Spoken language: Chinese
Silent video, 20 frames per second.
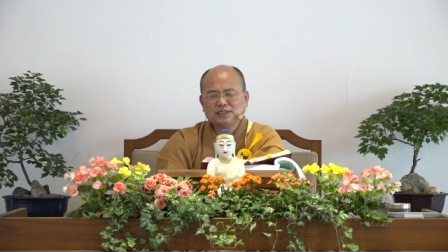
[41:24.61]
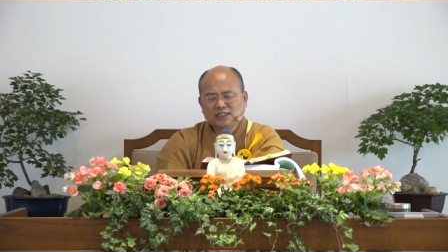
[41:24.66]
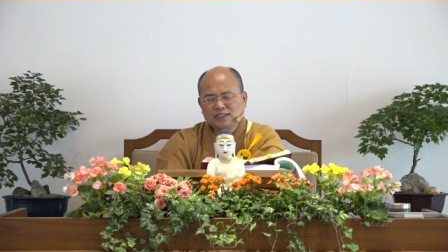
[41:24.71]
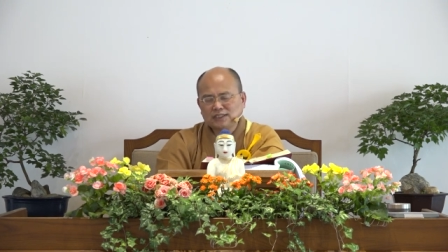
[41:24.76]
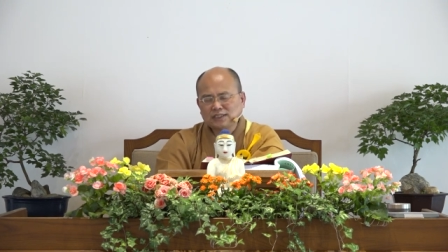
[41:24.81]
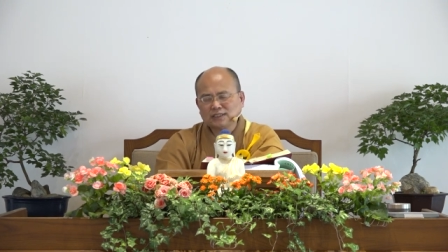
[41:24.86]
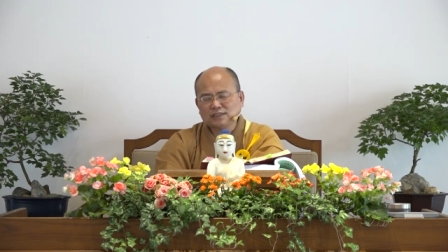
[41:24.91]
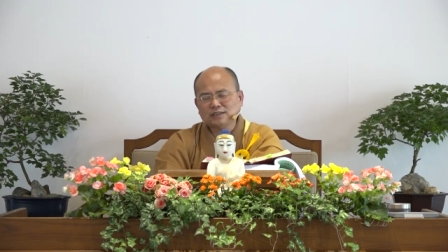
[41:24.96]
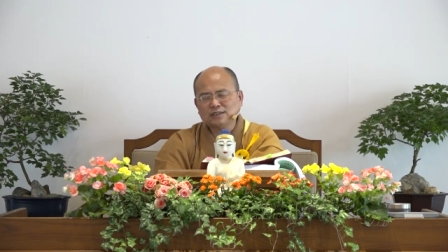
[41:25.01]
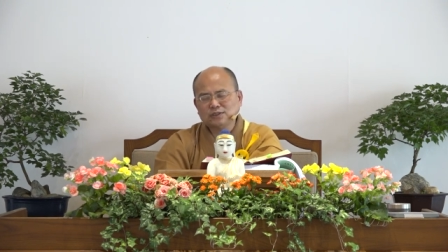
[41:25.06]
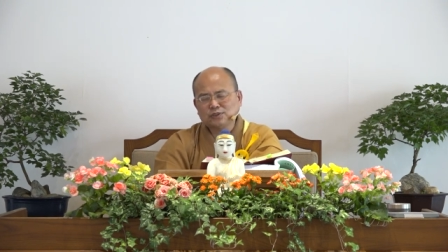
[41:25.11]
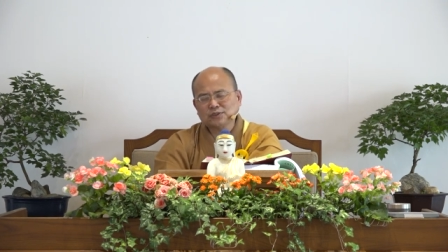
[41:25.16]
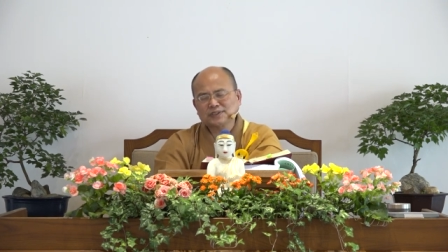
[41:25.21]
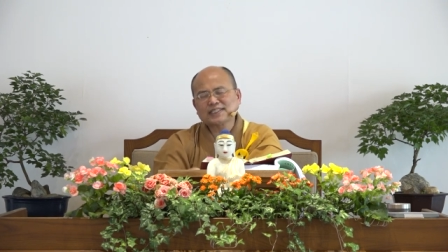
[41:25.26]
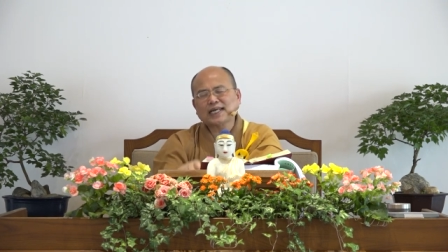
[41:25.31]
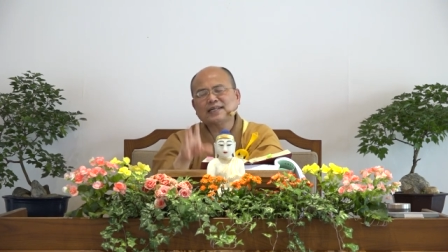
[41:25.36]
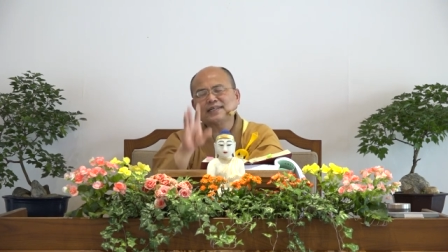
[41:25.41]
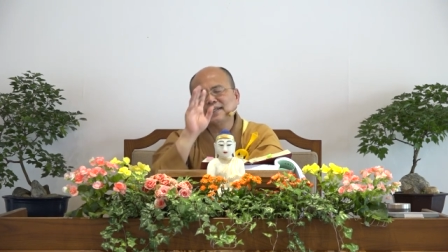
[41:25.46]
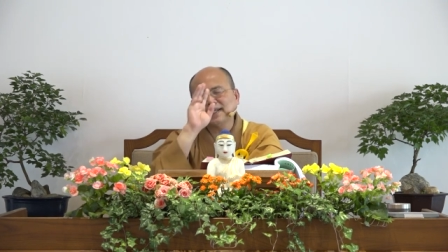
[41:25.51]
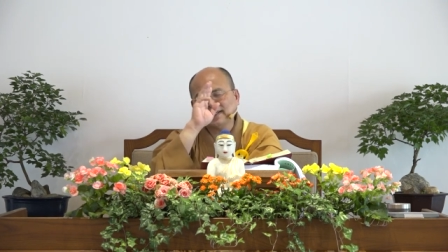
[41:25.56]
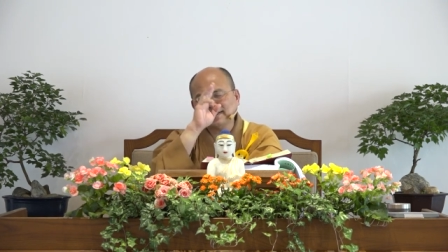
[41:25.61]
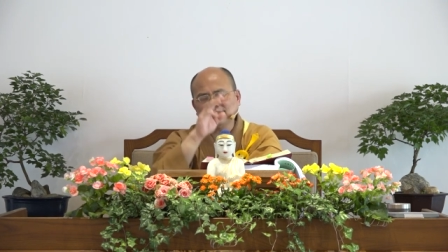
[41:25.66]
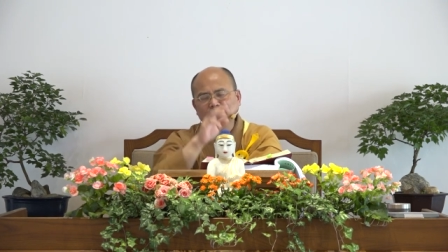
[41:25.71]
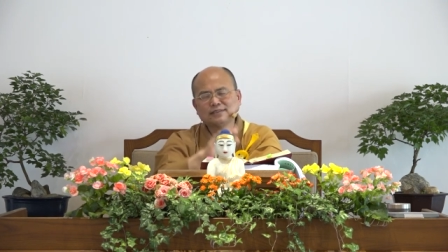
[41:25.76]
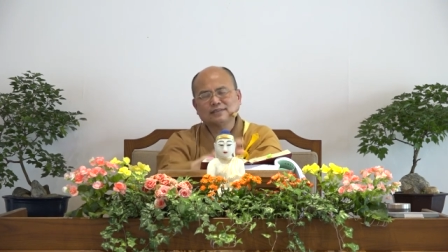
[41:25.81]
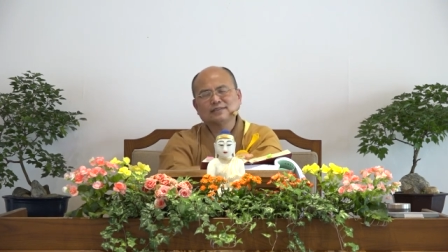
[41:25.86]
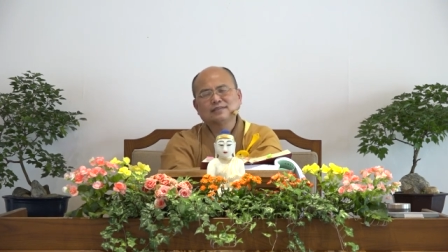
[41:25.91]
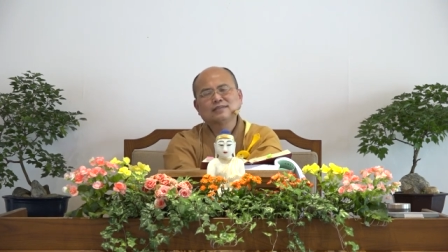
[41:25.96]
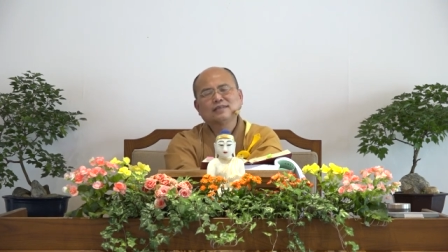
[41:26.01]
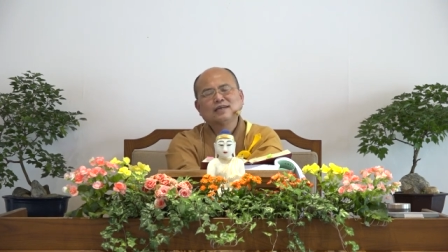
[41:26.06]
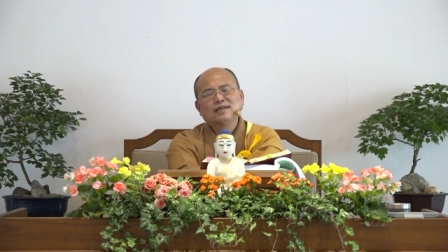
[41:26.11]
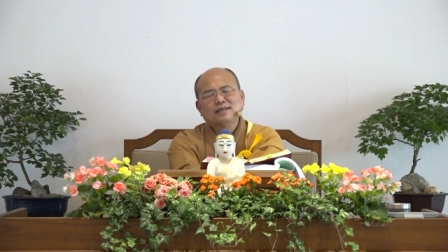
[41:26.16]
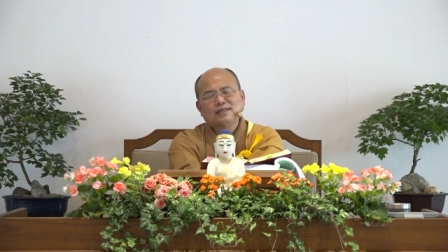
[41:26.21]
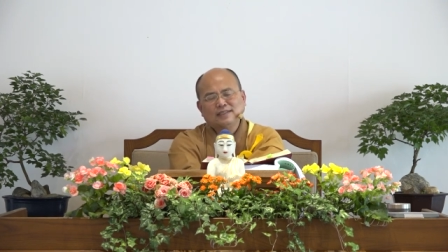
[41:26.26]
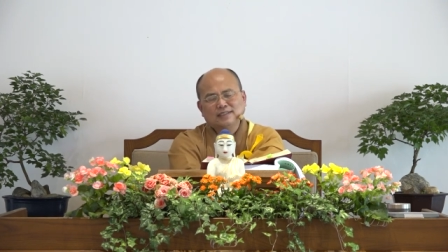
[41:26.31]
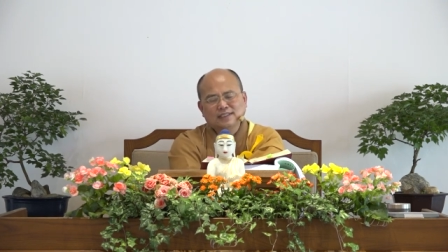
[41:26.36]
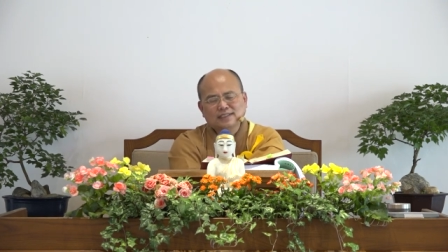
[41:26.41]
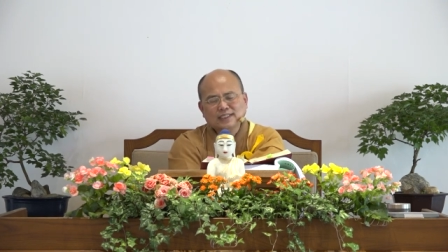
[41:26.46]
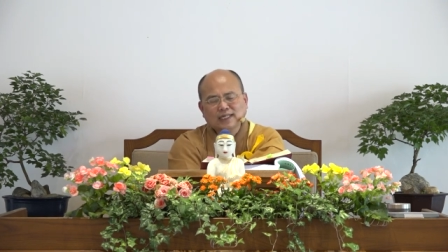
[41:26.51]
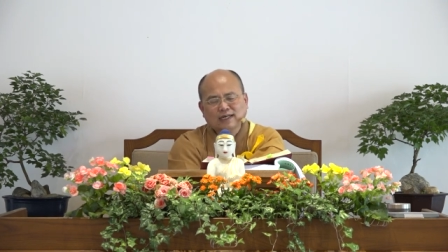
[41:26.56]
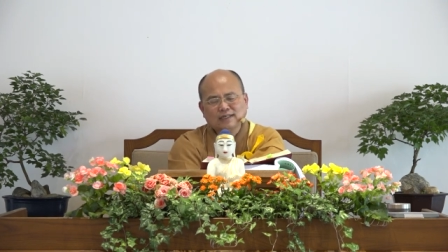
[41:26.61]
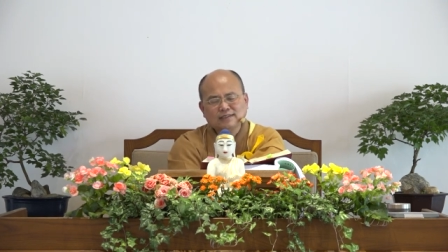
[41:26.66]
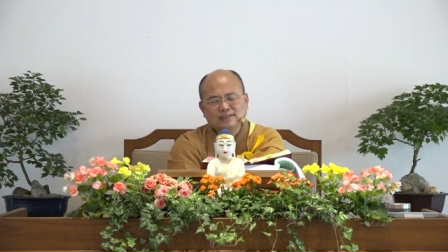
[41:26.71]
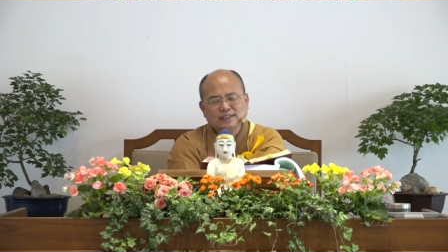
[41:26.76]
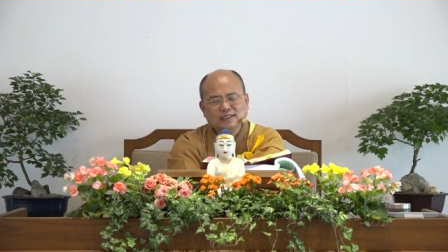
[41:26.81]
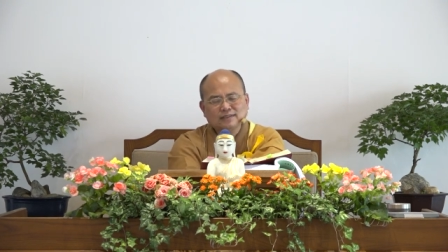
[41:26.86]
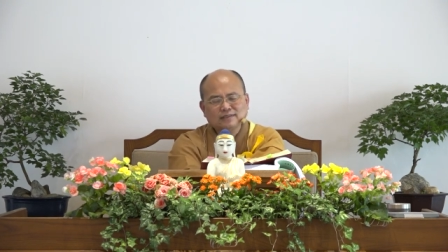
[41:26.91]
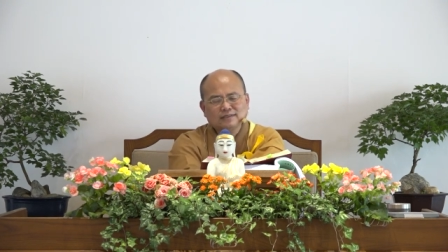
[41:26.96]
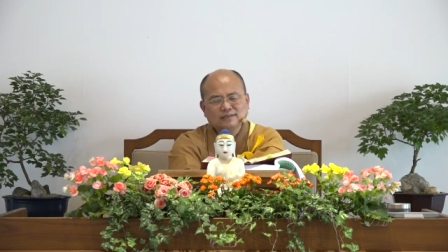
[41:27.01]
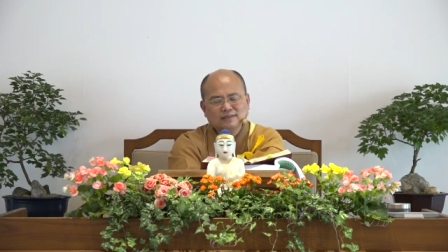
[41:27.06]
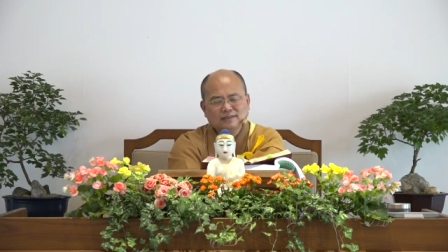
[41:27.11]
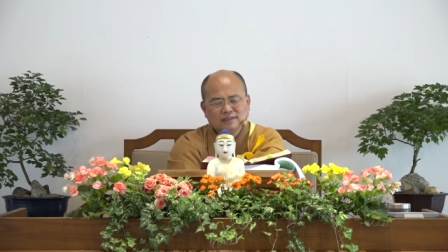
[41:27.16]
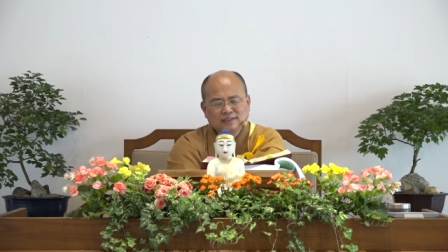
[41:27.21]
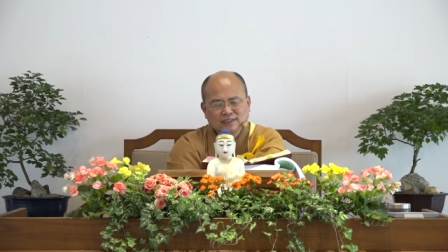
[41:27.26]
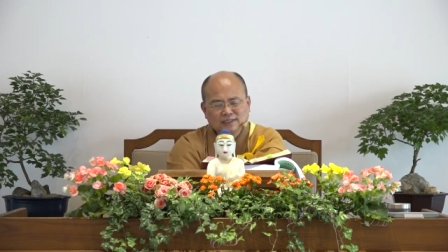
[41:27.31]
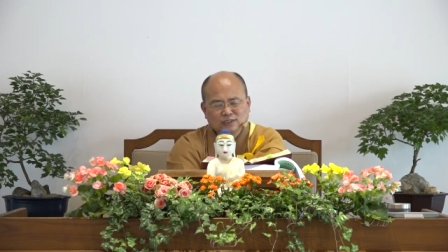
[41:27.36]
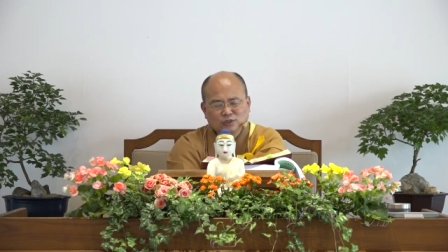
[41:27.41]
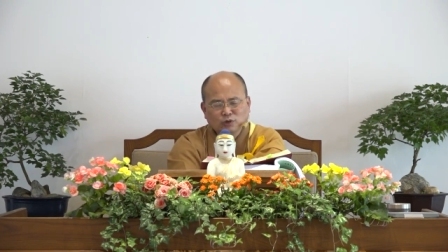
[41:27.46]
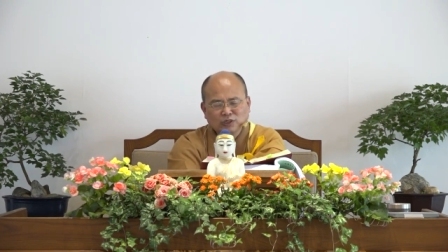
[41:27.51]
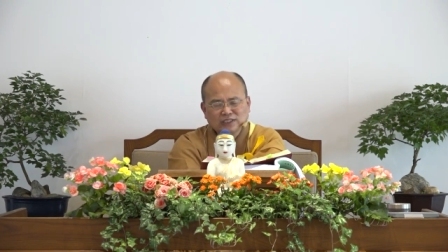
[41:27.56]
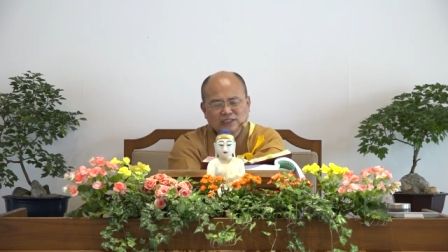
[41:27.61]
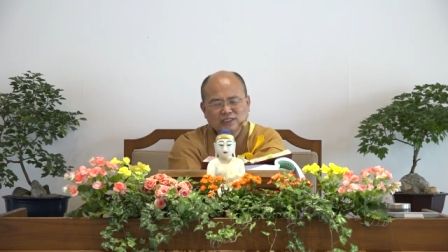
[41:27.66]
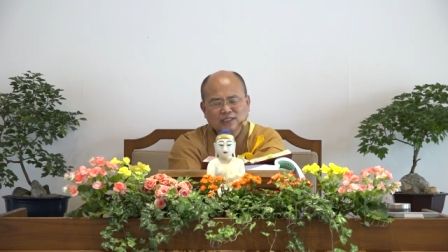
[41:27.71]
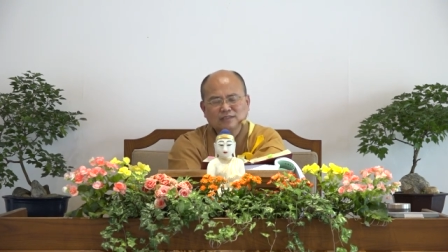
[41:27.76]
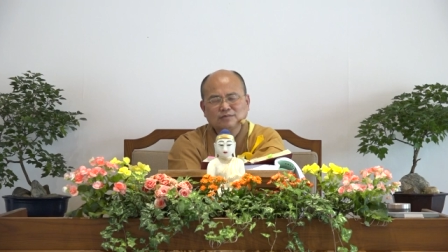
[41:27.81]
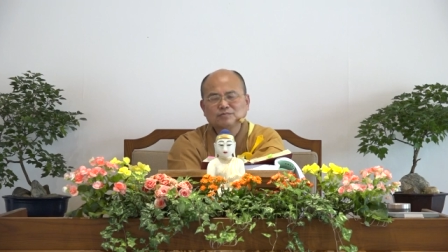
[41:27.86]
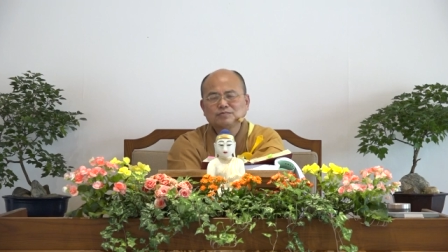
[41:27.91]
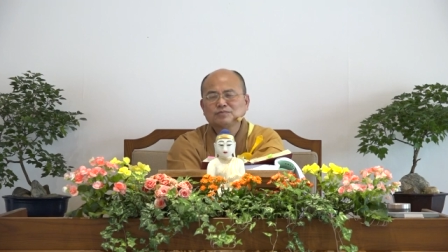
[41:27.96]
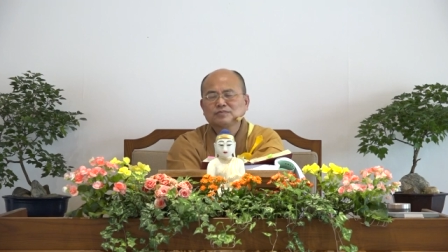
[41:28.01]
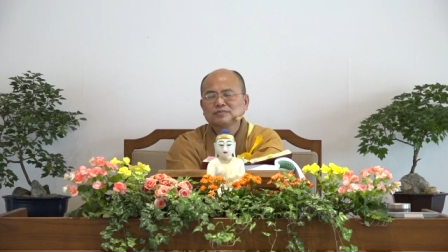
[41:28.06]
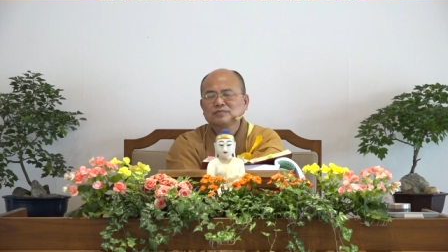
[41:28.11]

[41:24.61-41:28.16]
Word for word: 其实就三类而已：一个长见，一个断见，